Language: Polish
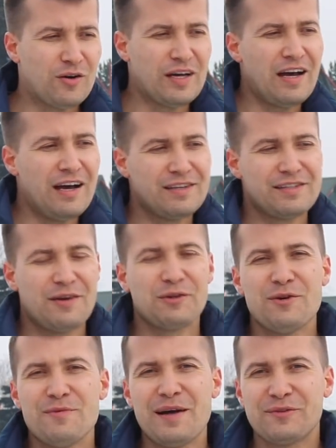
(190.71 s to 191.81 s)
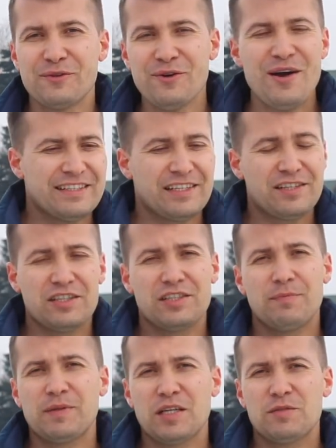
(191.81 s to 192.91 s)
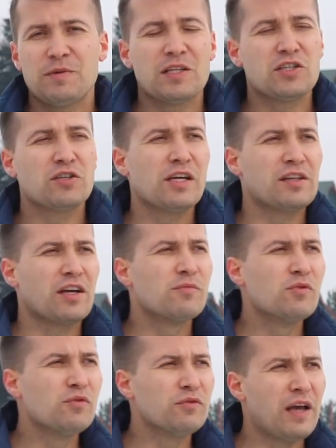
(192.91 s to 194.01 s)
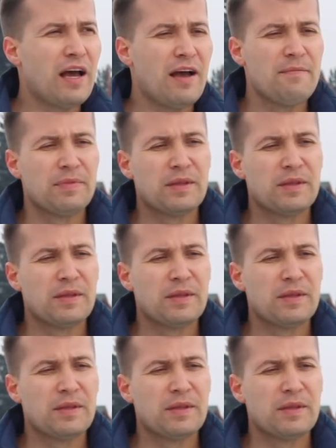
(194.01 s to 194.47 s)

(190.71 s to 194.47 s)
Ona z automatu zaczęła się pytać mnie, dlaczego ja tak mówię,